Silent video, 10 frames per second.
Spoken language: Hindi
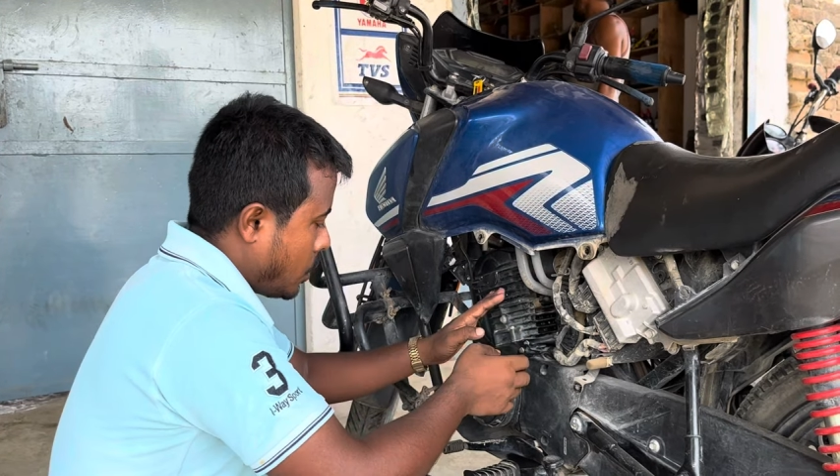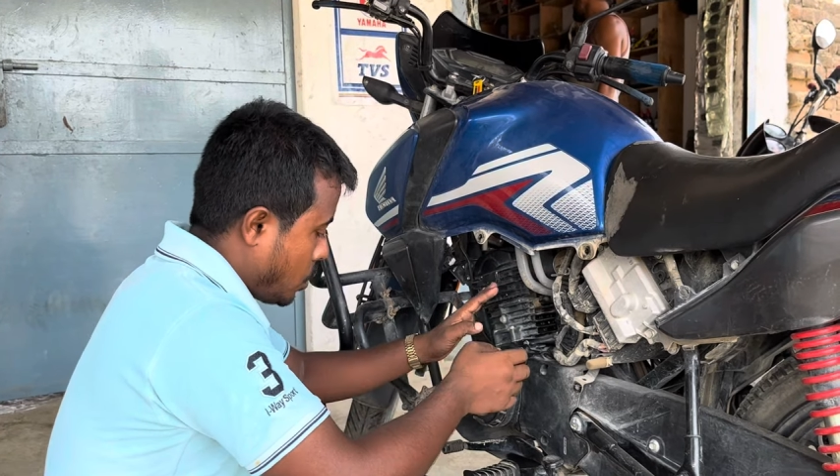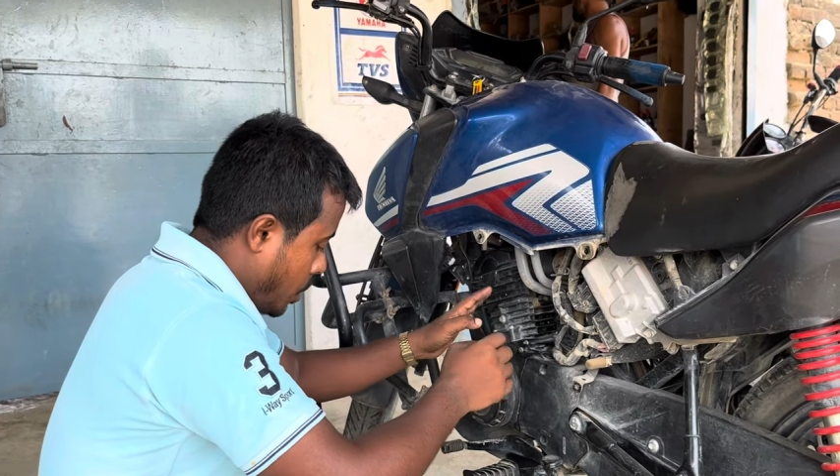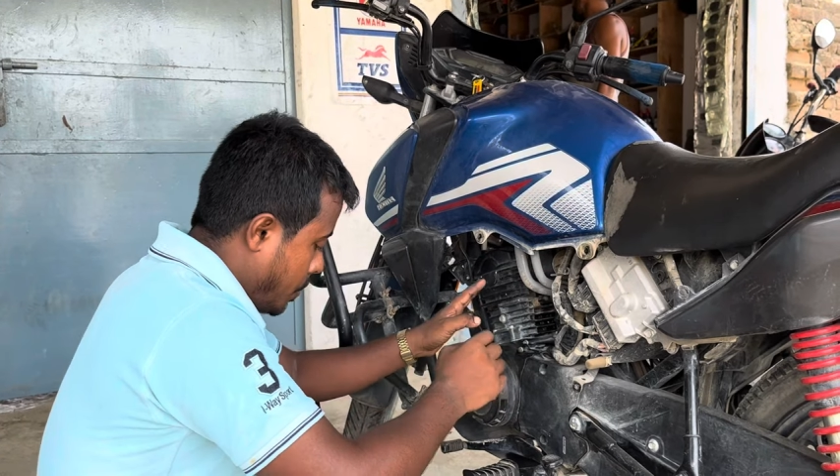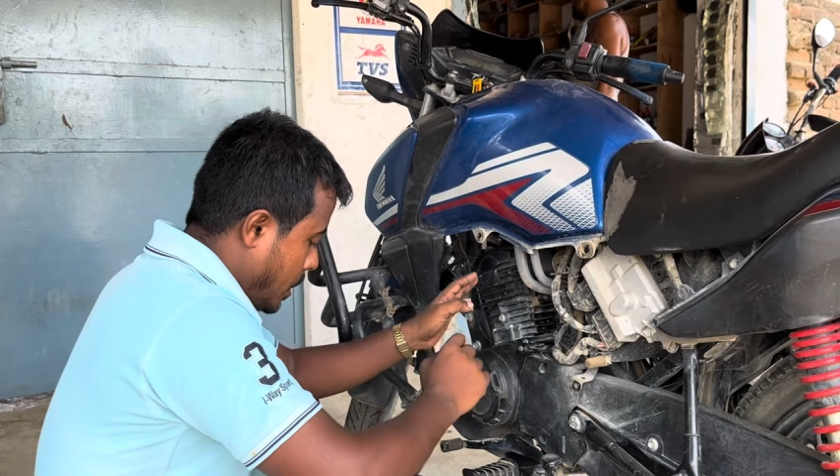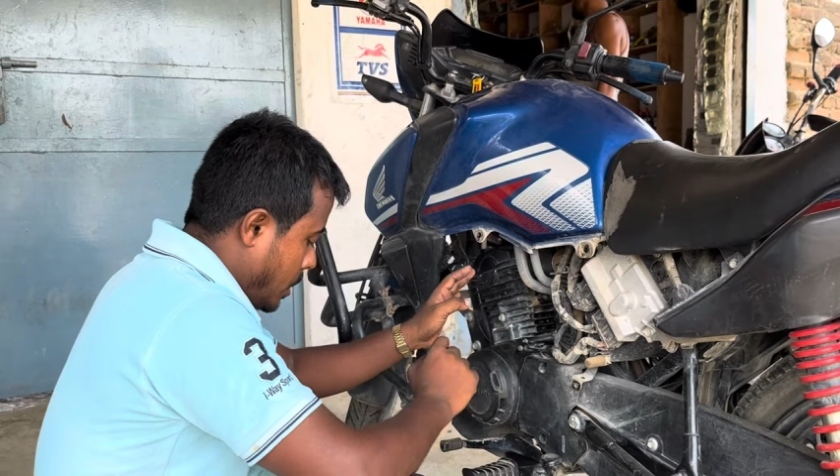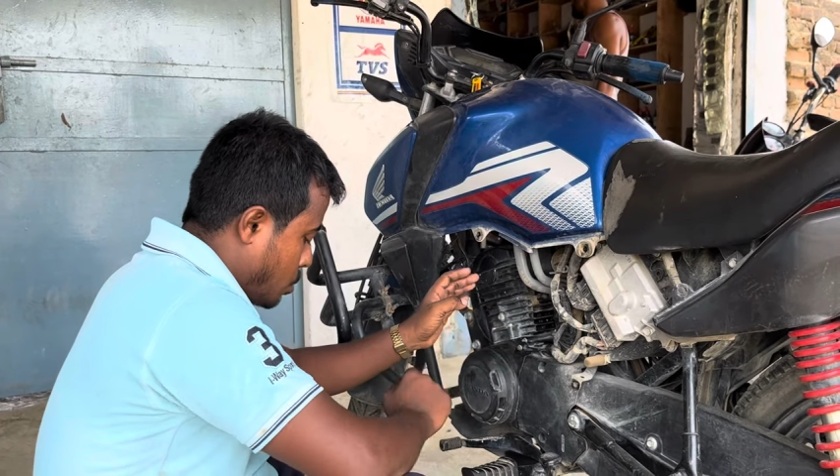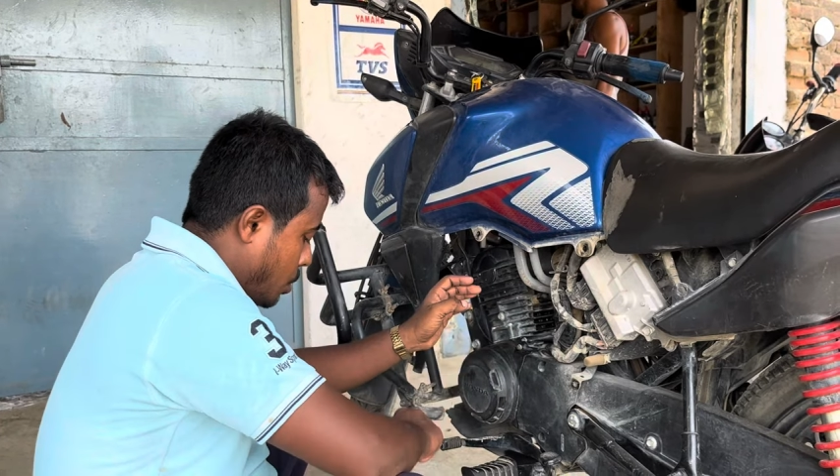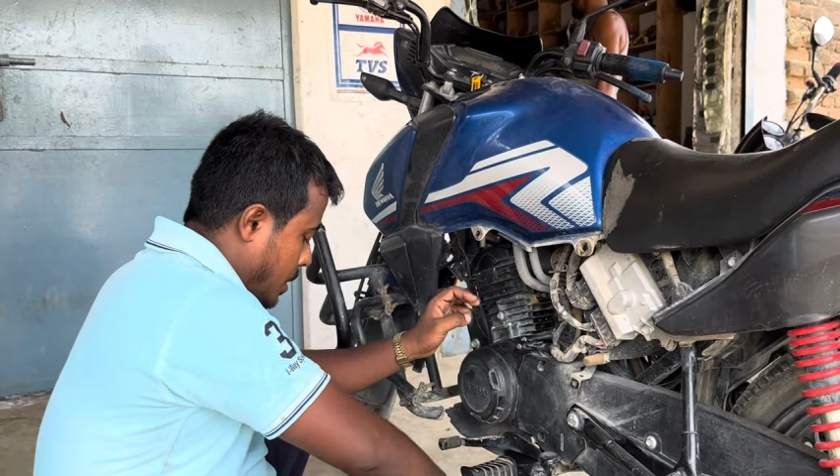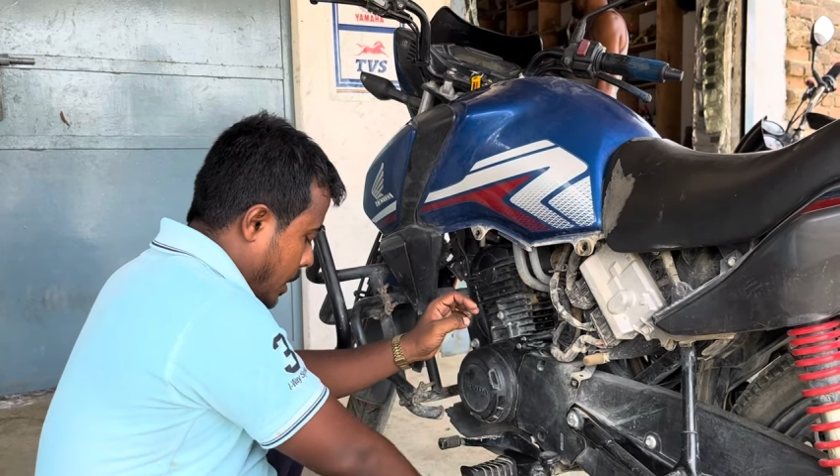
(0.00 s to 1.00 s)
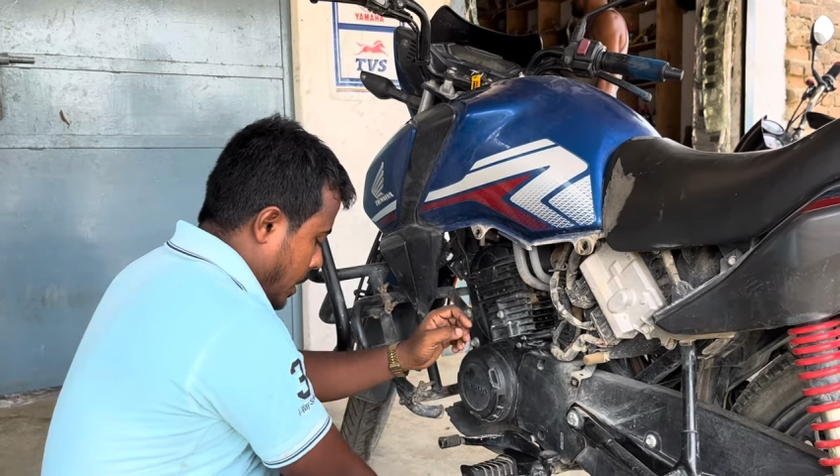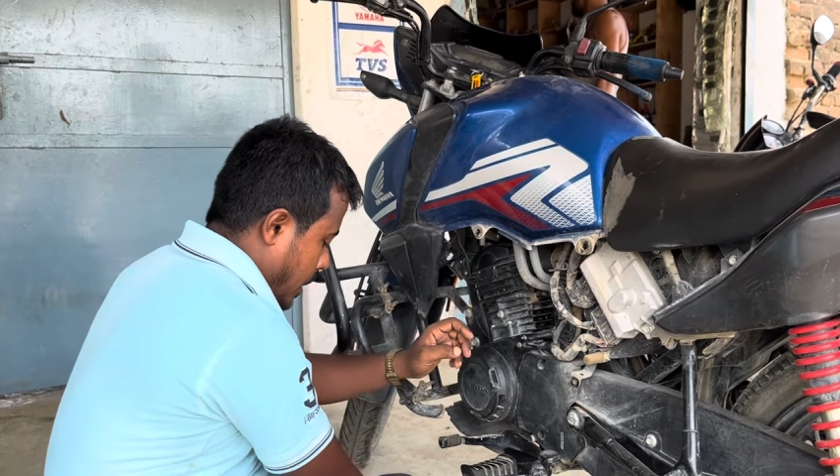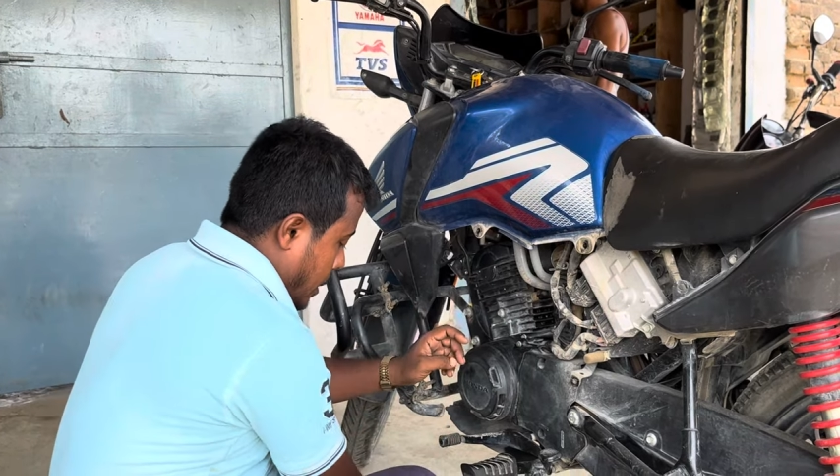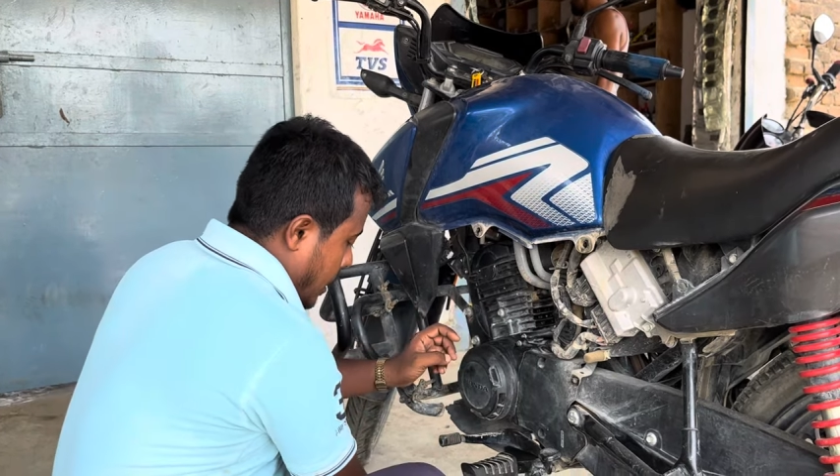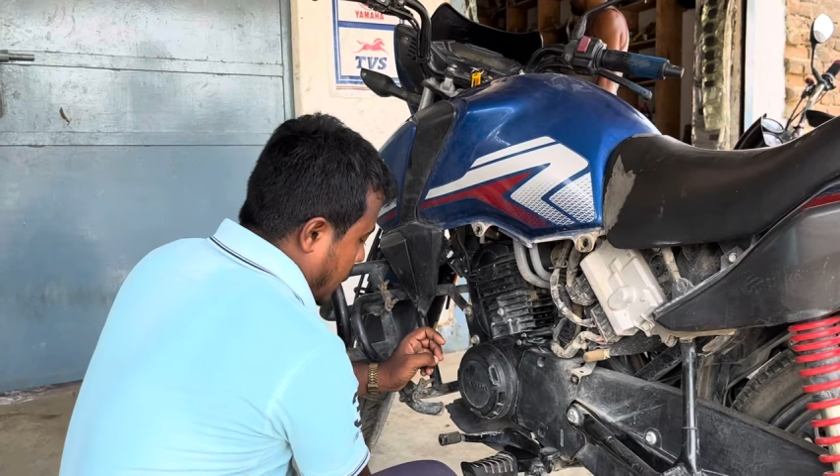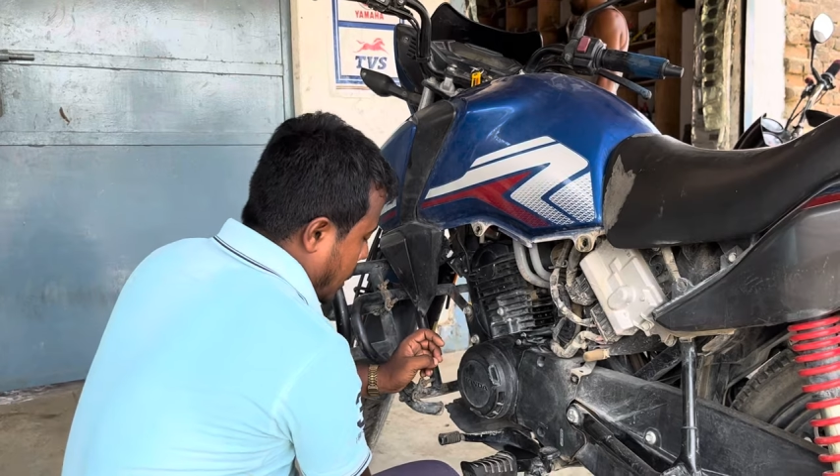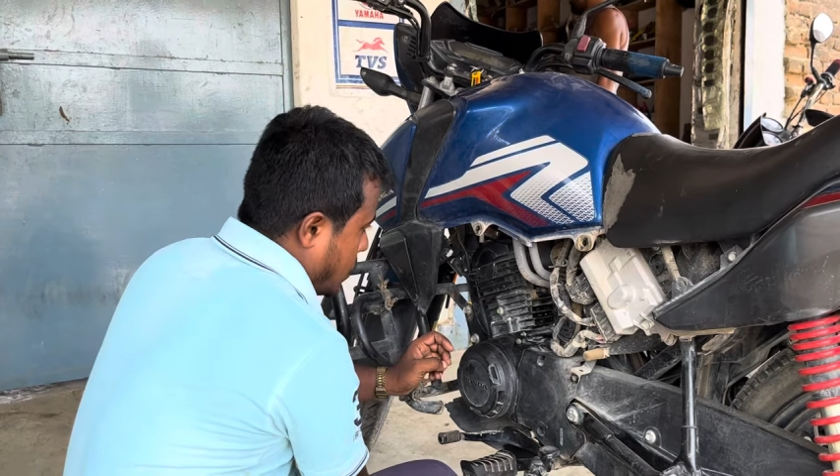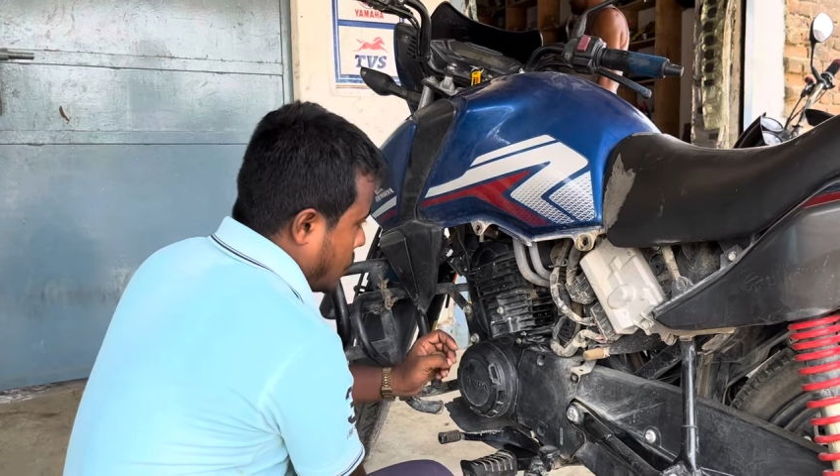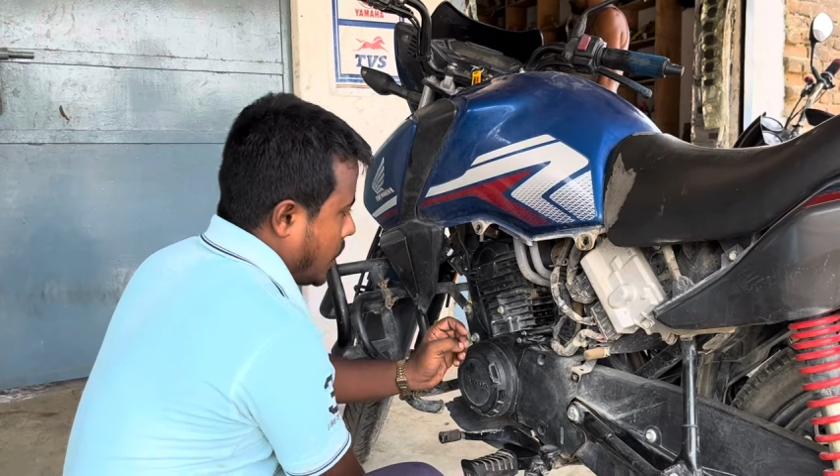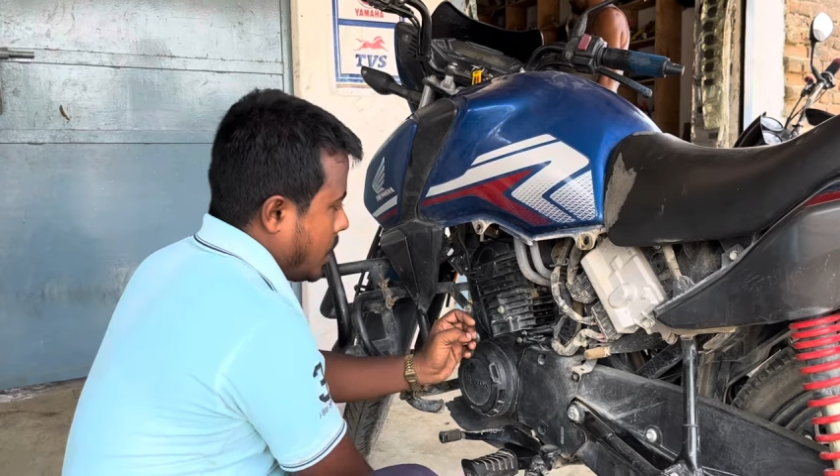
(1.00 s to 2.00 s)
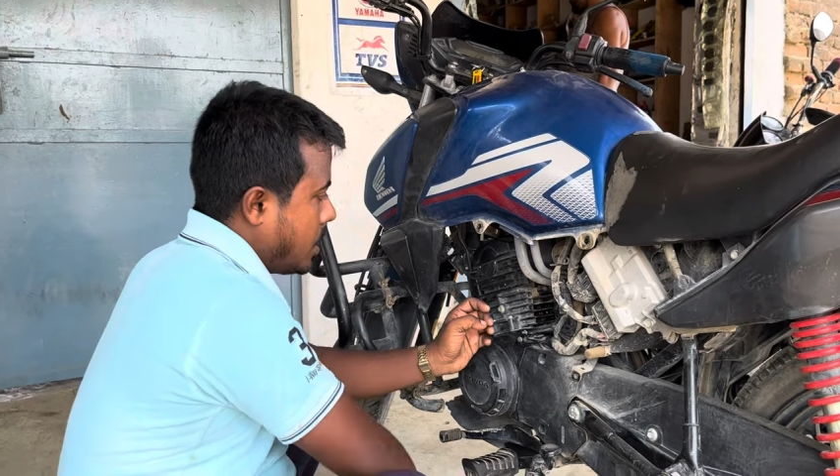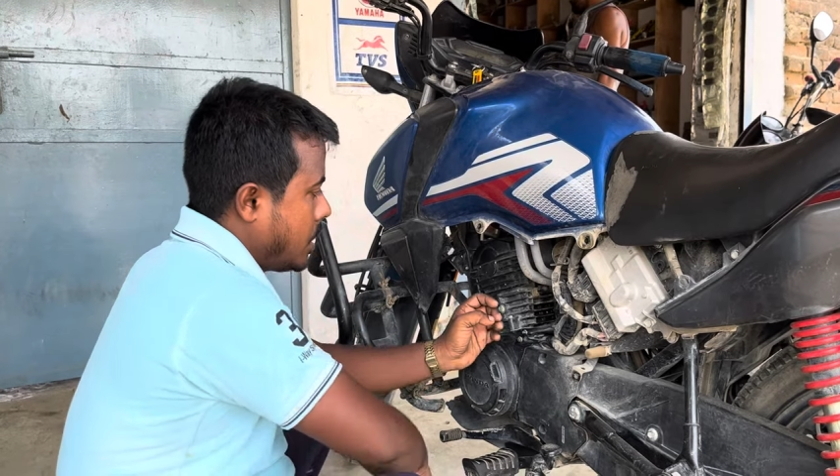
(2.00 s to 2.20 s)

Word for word: तो हमने इसको चेक करने के लिए जो है